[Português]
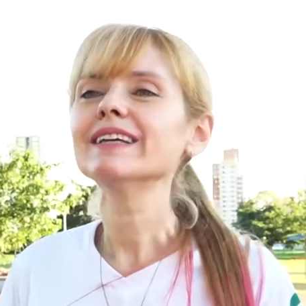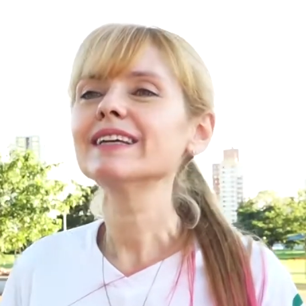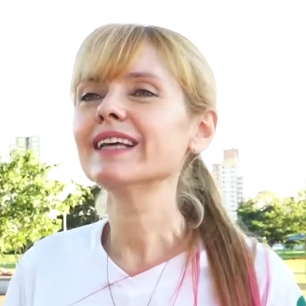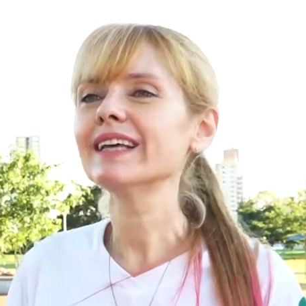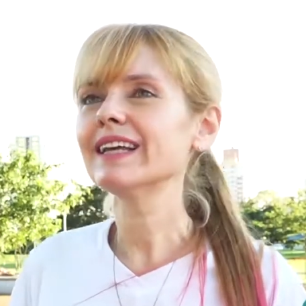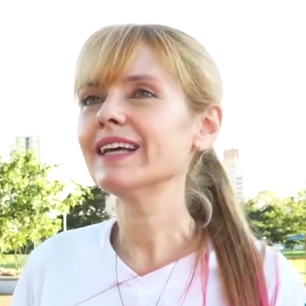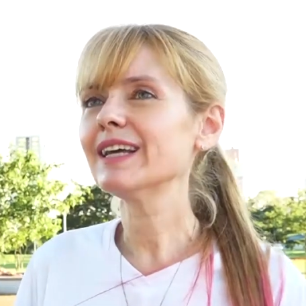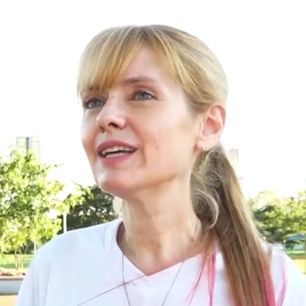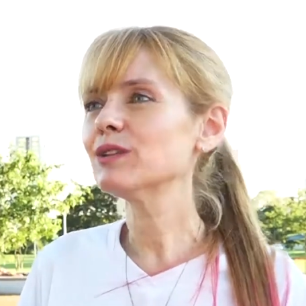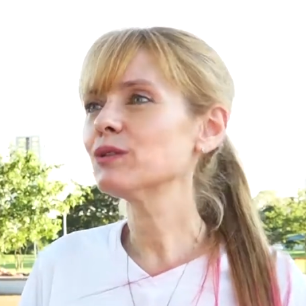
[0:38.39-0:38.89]

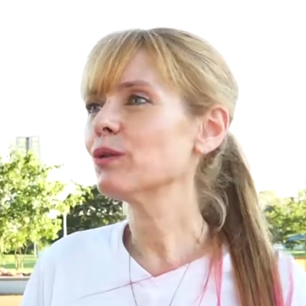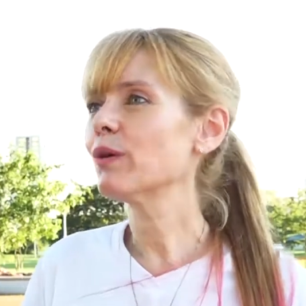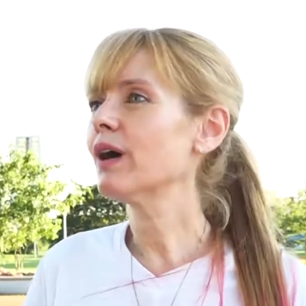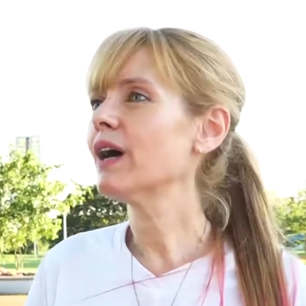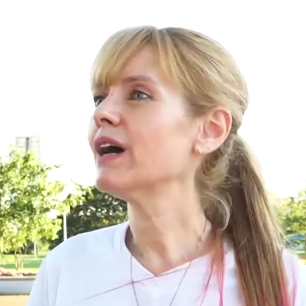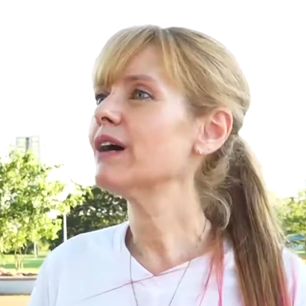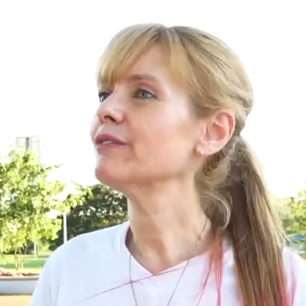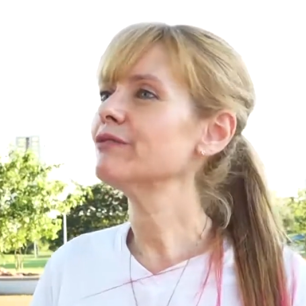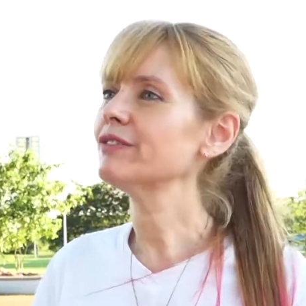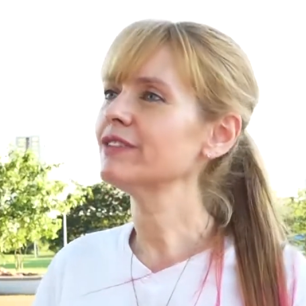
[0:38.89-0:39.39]
querendo
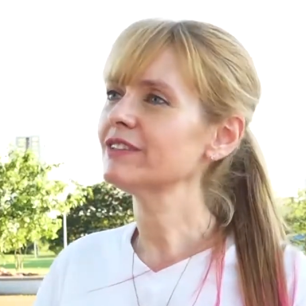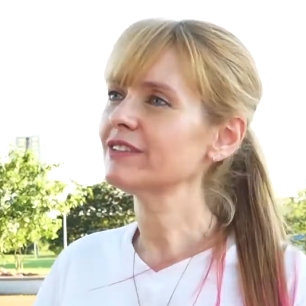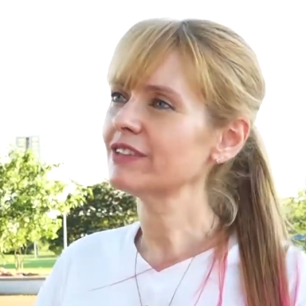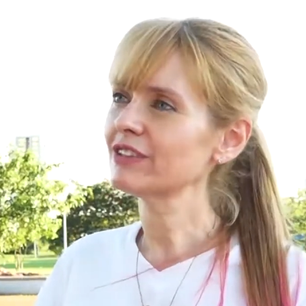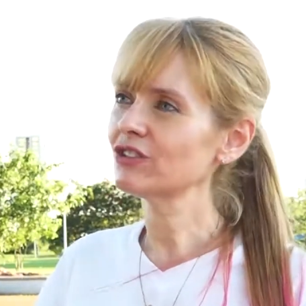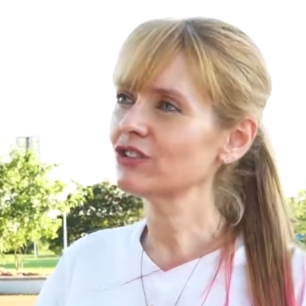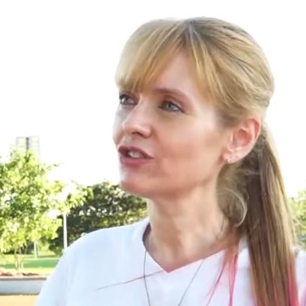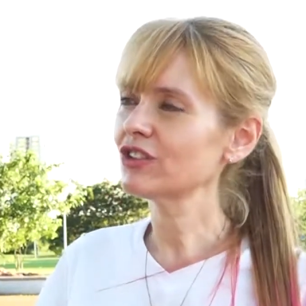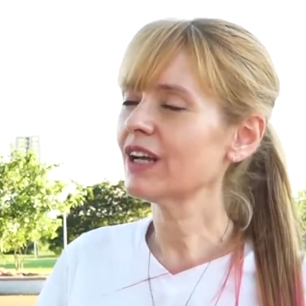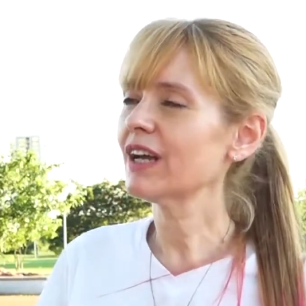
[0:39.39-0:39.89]
a ah,
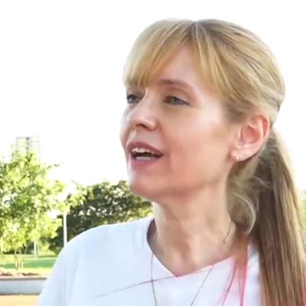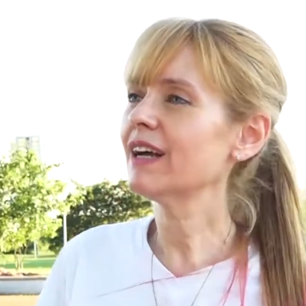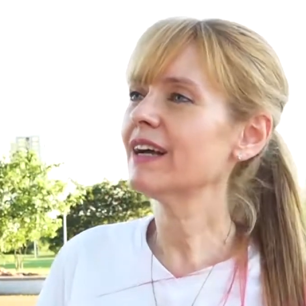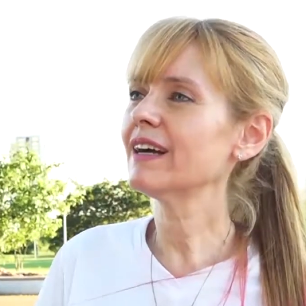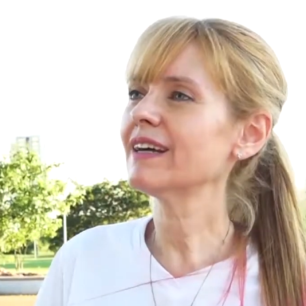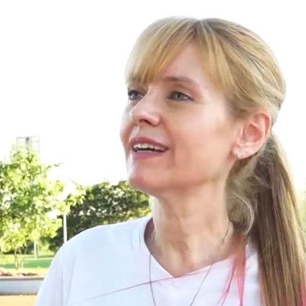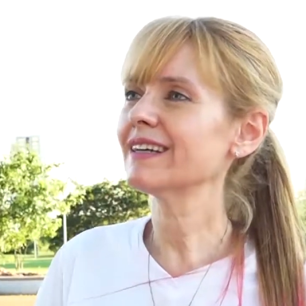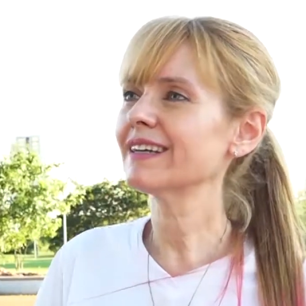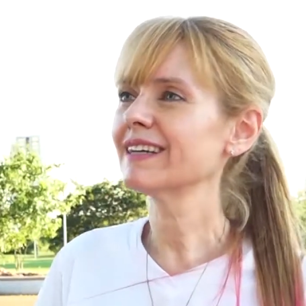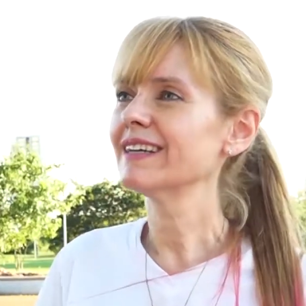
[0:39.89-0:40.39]

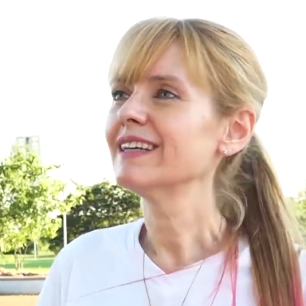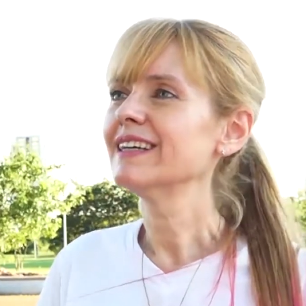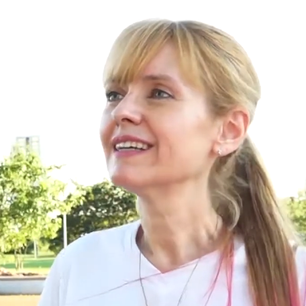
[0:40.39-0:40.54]
festejar,